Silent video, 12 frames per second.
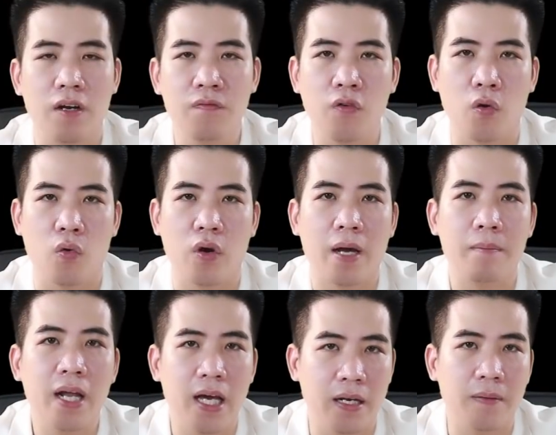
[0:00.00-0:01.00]
phấn phủ
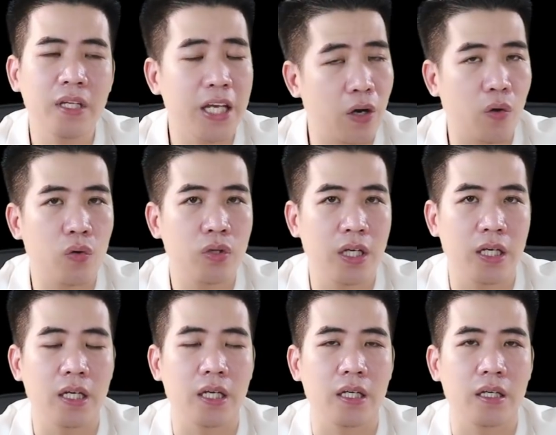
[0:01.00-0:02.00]
kem nền nhiều
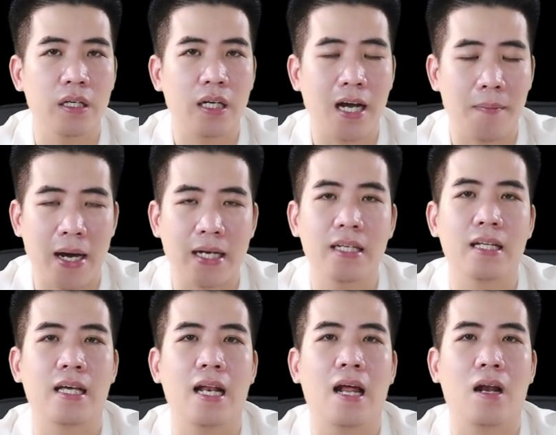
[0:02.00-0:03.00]
thì các bạn
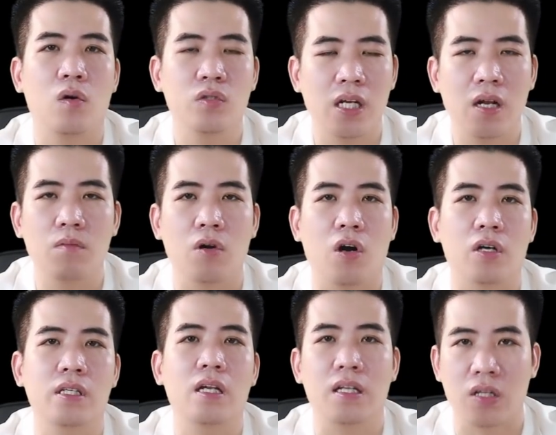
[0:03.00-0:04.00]
nhận thấy là lỗ chân lông của
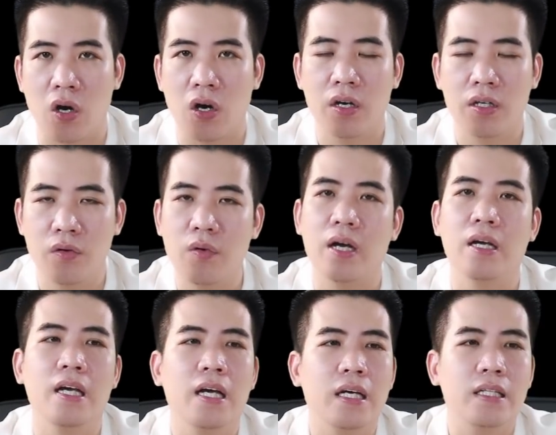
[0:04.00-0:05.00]
họ rất là to đúng không ạ
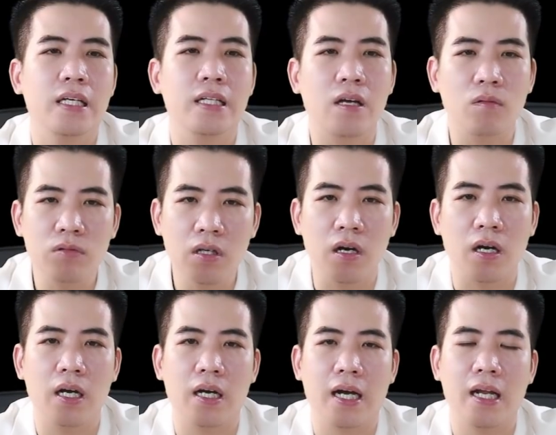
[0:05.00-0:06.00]
thì thông
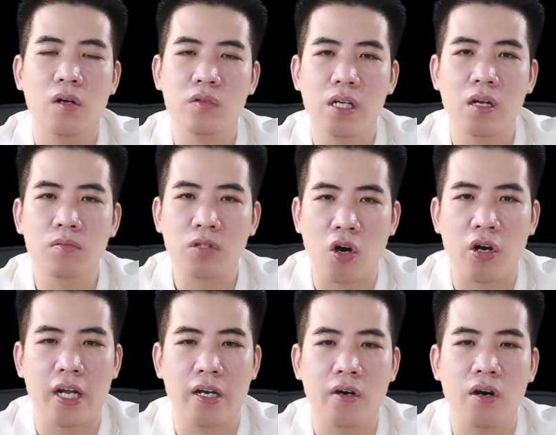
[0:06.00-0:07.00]
thường á, cái lỗ chân lông to
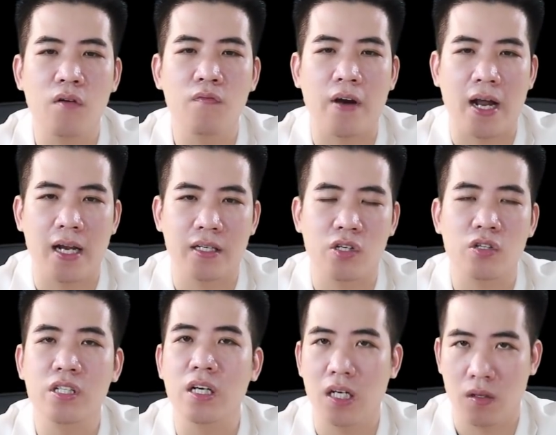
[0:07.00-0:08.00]
này nó không phải là do
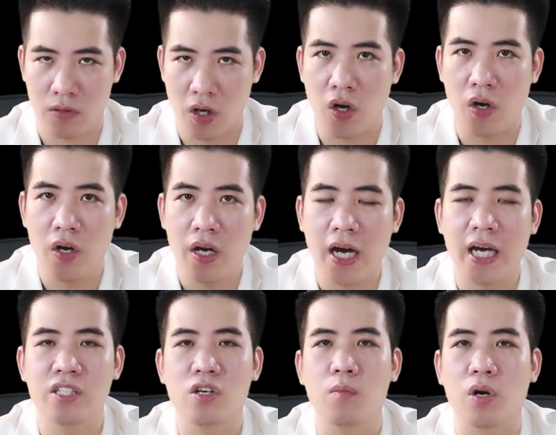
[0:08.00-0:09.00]
sợi lông to
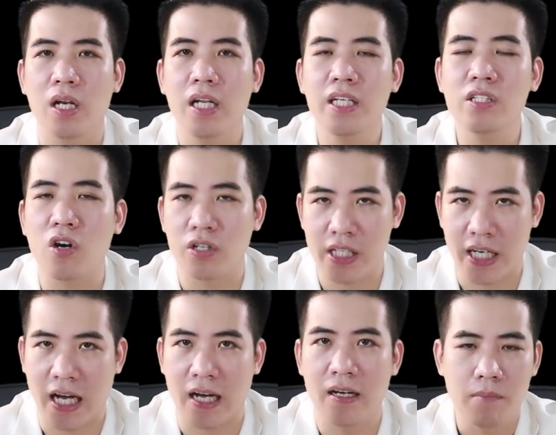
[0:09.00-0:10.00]
hay do một cái lý do gì
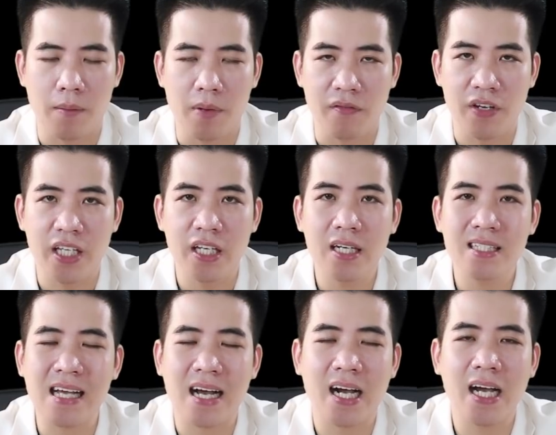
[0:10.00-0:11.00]
cả mà bởi vì những cái
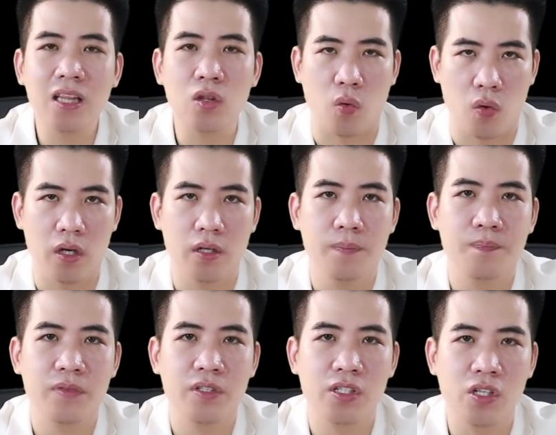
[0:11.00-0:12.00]
dạng kết tủa
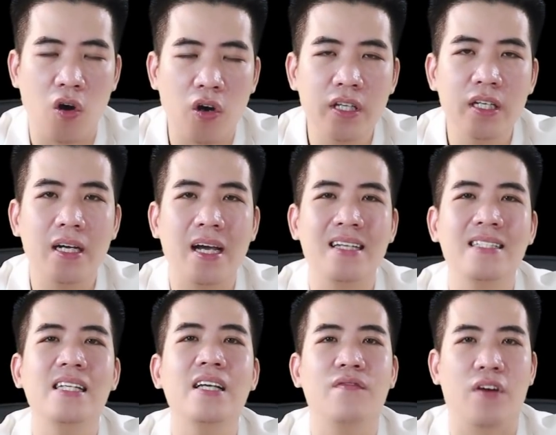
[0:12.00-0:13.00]
do những cái
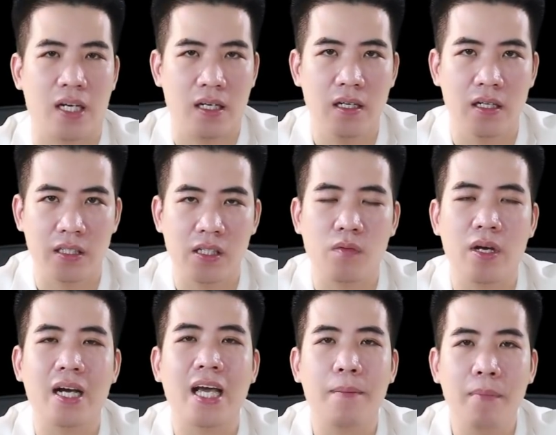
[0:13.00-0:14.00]
dị vật ở trong
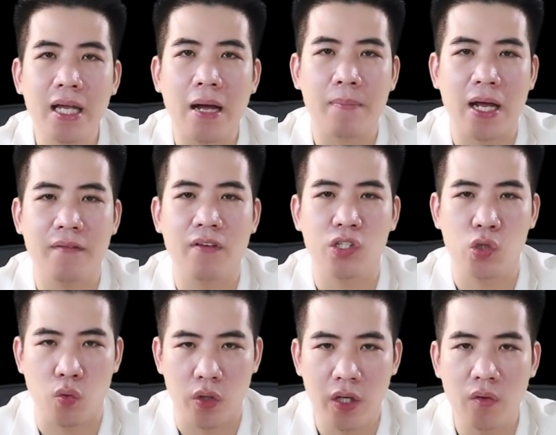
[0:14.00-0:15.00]
các kem make up này và
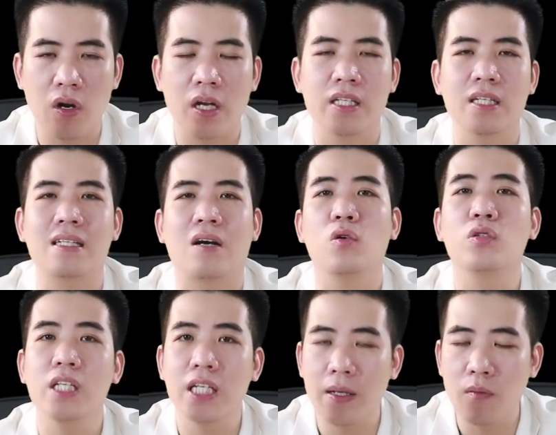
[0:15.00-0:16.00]
chủ yếu nó là những cái dạng
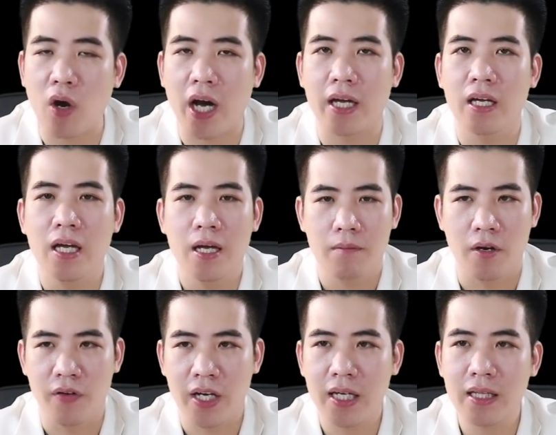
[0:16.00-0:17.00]
oxit kim loại
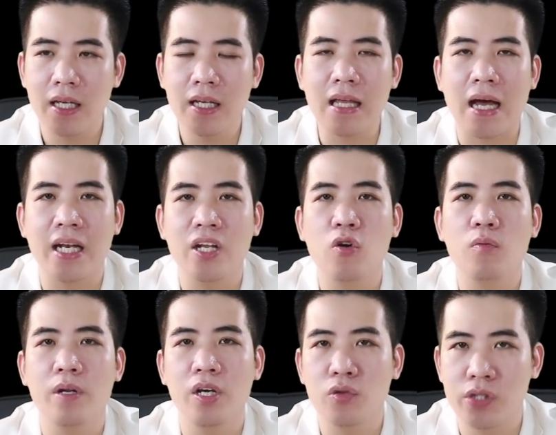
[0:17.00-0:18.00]
bởi vì cái
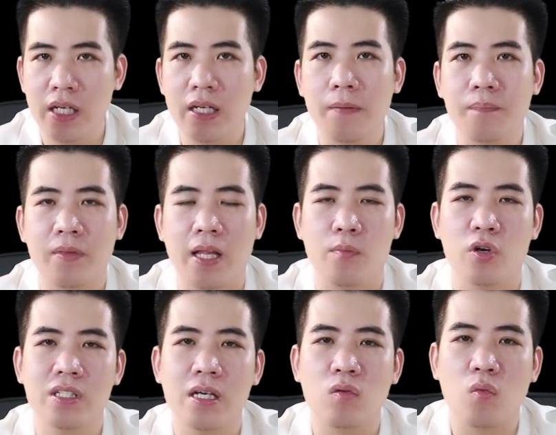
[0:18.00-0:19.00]
titanium dioxide là một
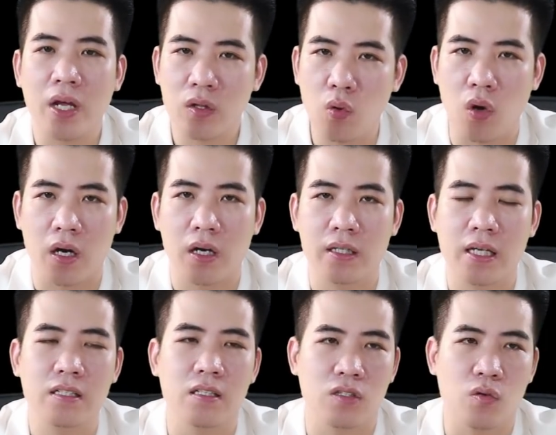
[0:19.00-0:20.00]
cái chất quen thuộc người
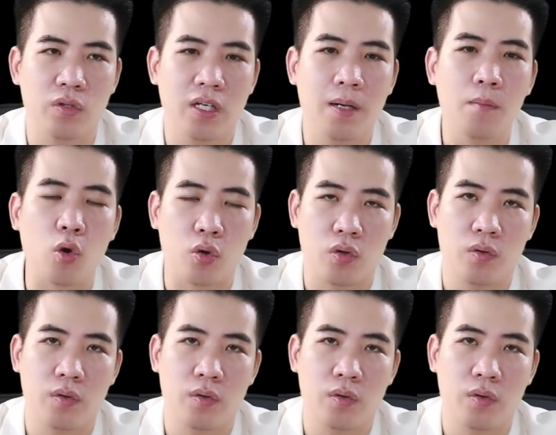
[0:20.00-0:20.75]
ta sử dụng những cái bột